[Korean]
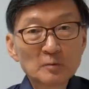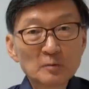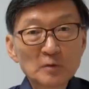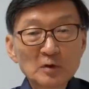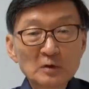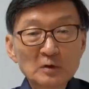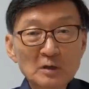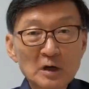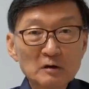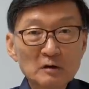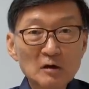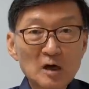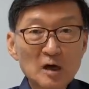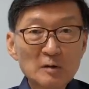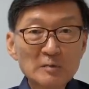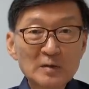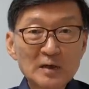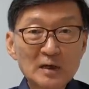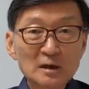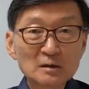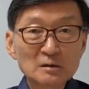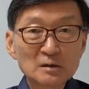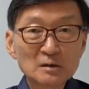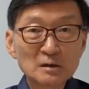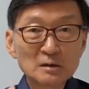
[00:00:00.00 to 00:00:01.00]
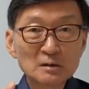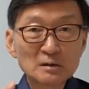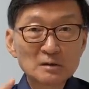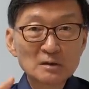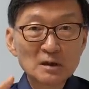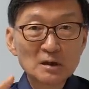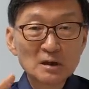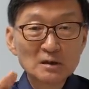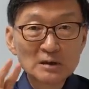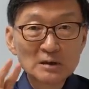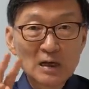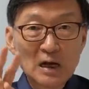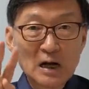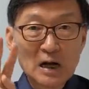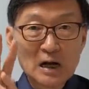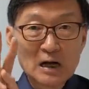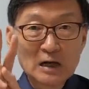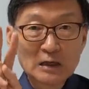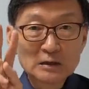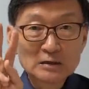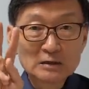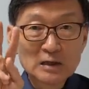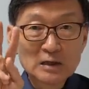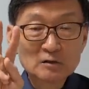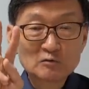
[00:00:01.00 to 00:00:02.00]
미국하고 합의할 때 제가
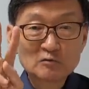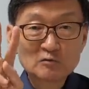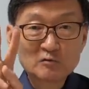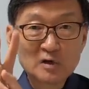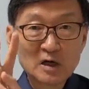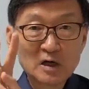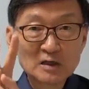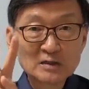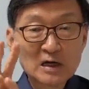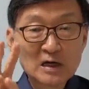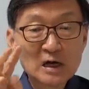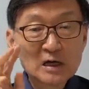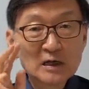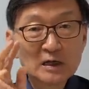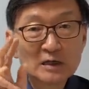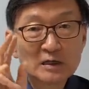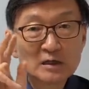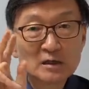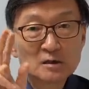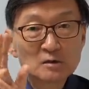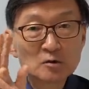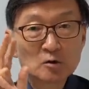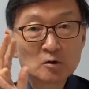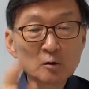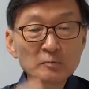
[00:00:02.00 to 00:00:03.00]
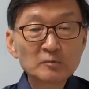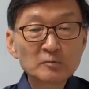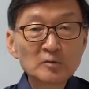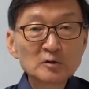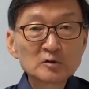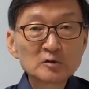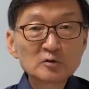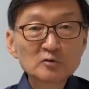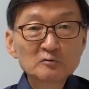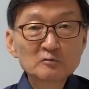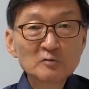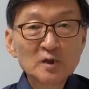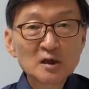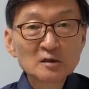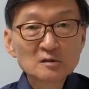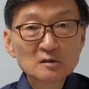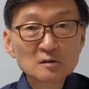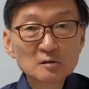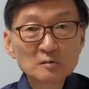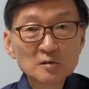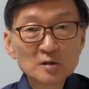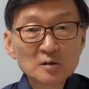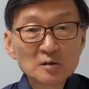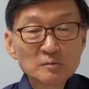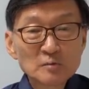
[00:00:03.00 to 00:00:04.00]
아까 딱 두 가지, 아까 2 0 0 0억불 추가
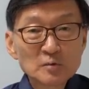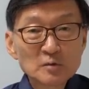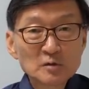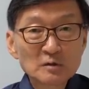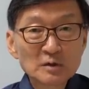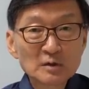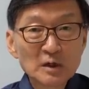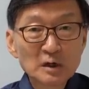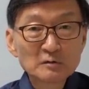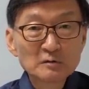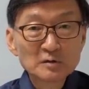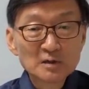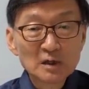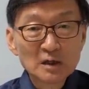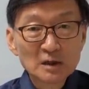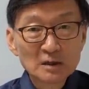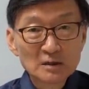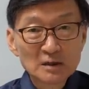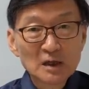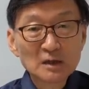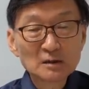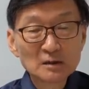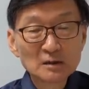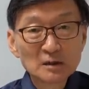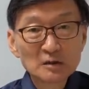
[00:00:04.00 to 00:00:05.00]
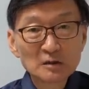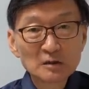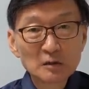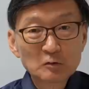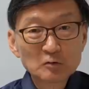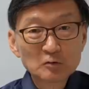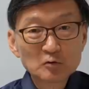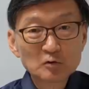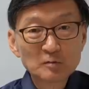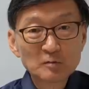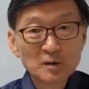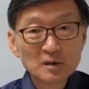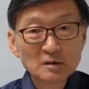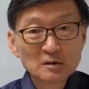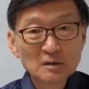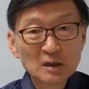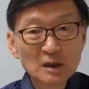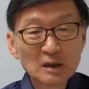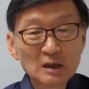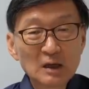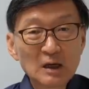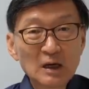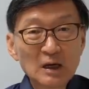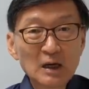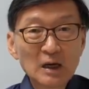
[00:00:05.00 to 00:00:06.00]
수입이 힘들다고 제가 딱 느꼈고 두
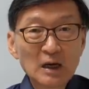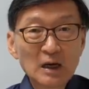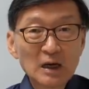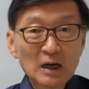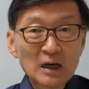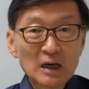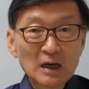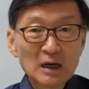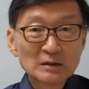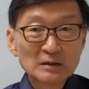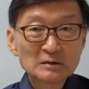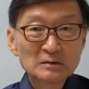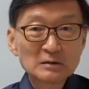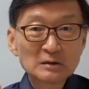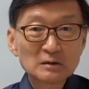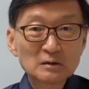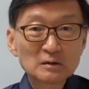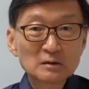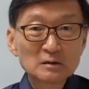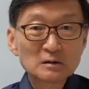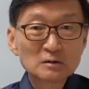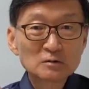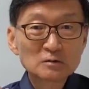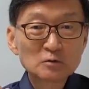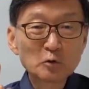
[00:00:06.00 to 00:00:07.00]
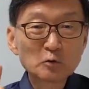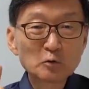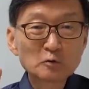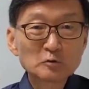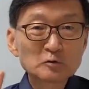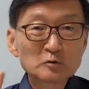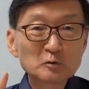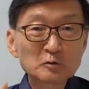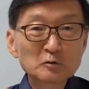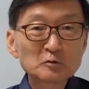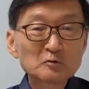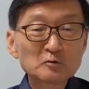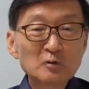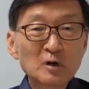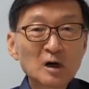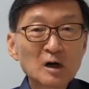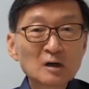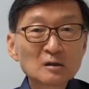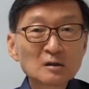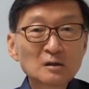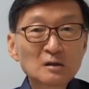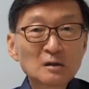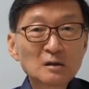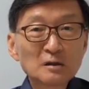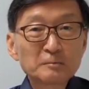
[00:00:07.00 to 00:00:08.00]
번째, 저 독소
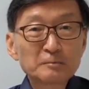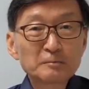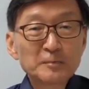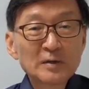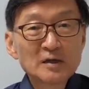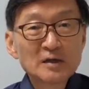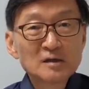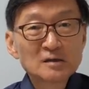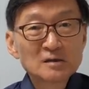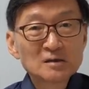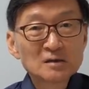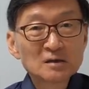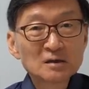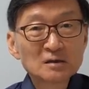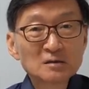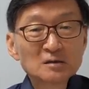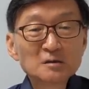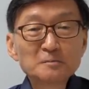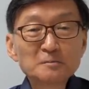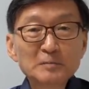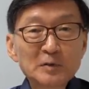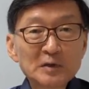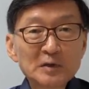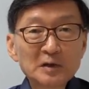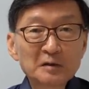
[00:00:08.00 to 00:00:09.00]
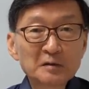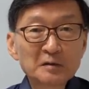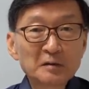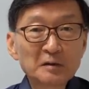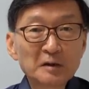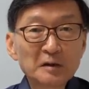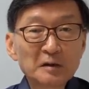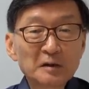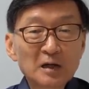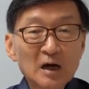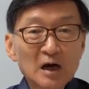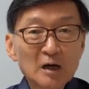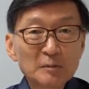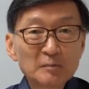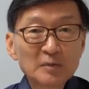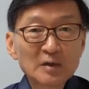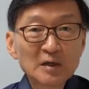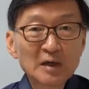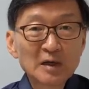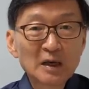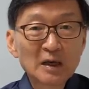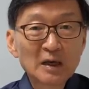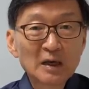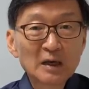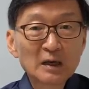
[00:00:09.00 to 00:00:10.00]
조항을 베이징이 늑부린 거예요
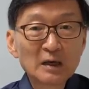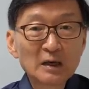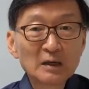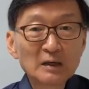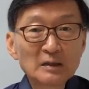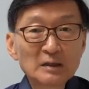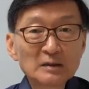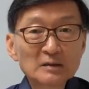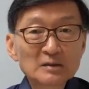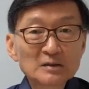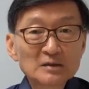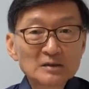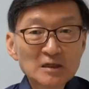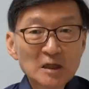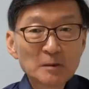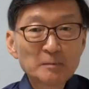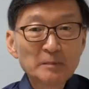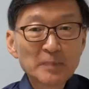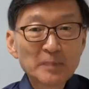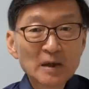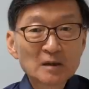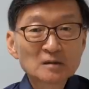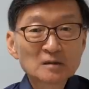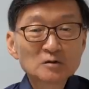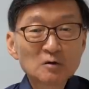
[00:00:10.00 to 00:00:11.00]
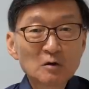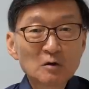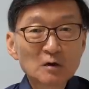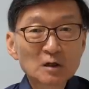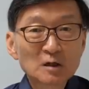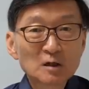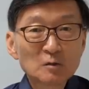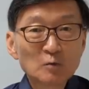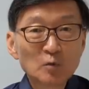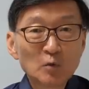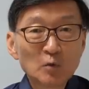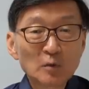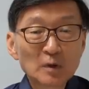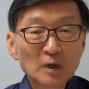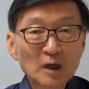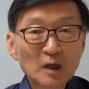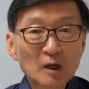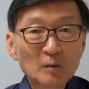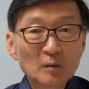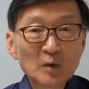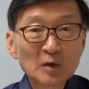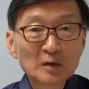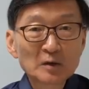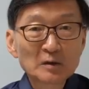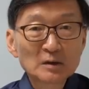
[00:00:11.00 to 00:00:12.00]
합의에 스냅백 저항 뭐냐
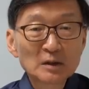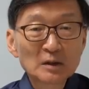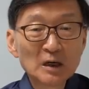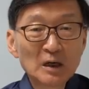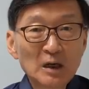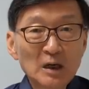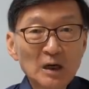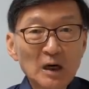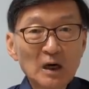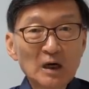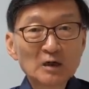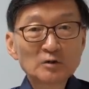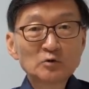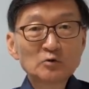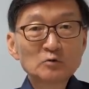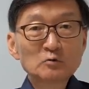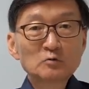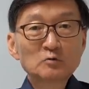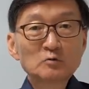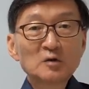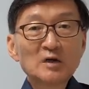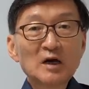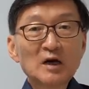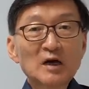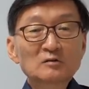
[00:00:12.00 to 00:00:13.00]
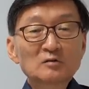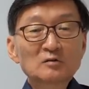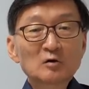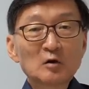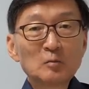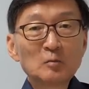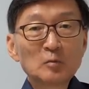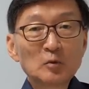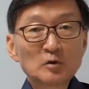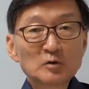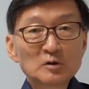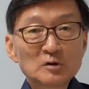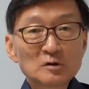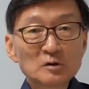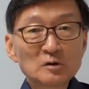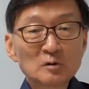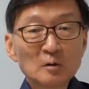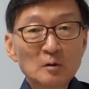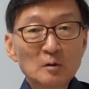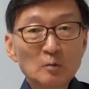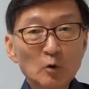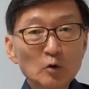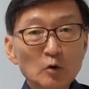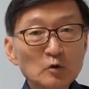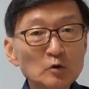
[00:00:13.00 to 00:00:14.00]
하면은 중국이 약속을 못
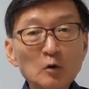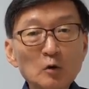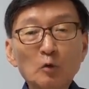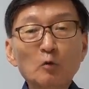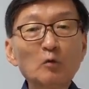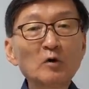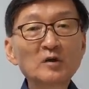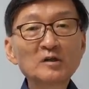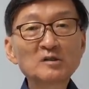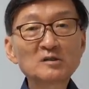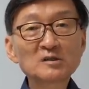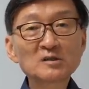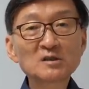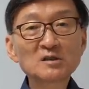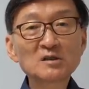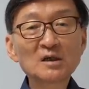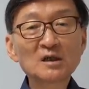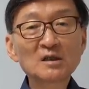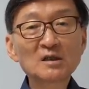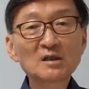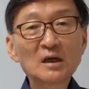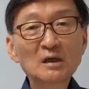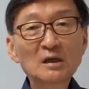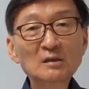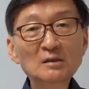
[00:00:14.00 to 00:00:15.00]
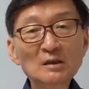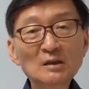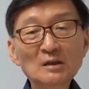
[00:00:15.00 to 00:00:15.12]
지키면 모든 거 원위치키겠다